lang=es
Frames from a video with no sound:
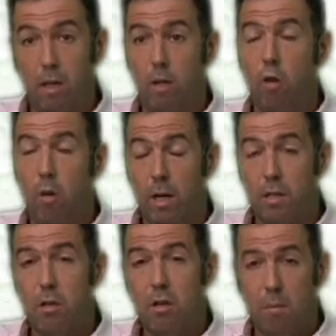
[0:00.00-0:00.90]

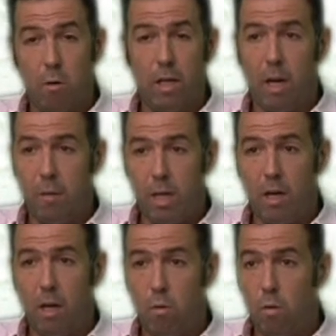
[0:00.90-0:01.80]
colaboración que por ahí había
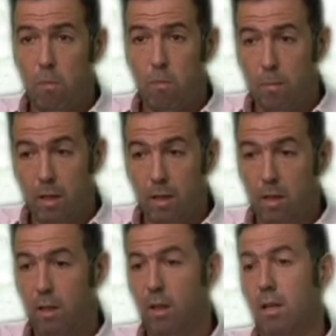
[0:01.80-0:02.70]
en, algunos,
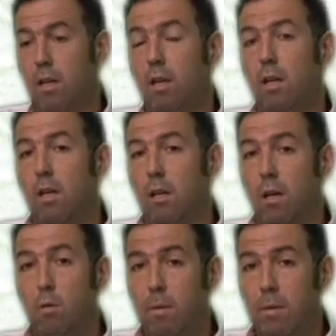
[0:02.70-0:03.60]
este, en
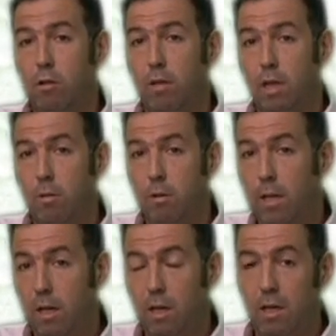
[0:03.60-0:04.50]
algunas personas que
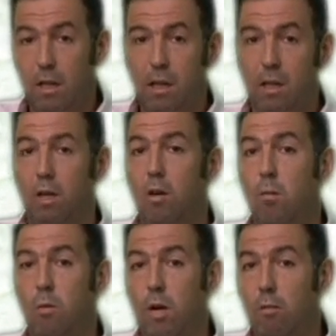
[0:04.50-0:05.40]
vivían en, eh, los
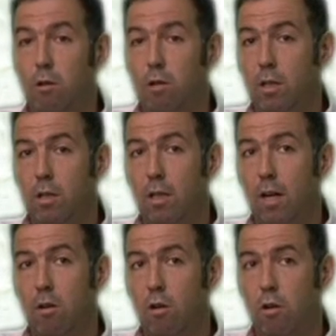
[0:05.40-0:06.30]
pueblos y en,
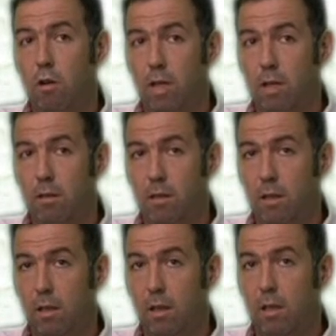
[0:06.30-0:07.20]
las colonias
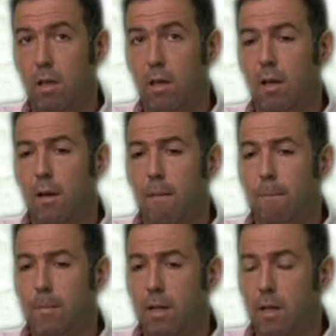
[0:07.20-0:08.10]
este,
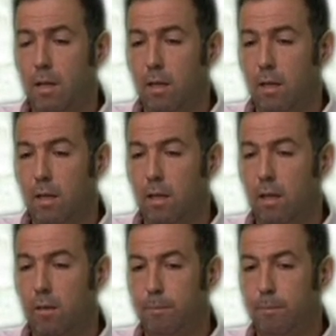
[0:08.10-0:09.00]

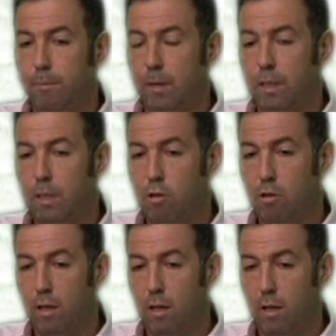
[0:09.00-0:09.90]
de, esa
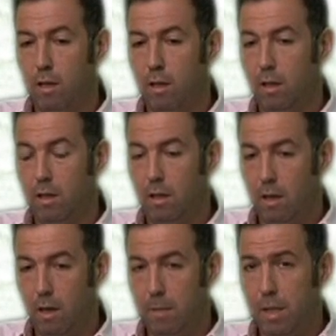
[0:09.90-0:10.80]
zona este,
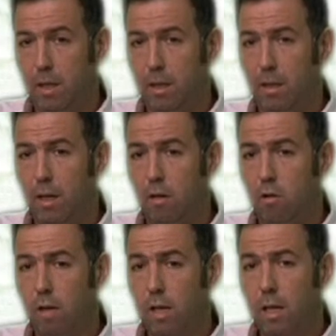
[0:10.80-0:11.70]
al pie de, la
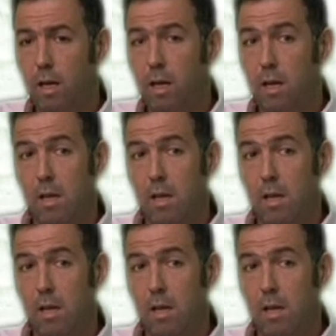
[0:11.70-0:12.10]
conquija.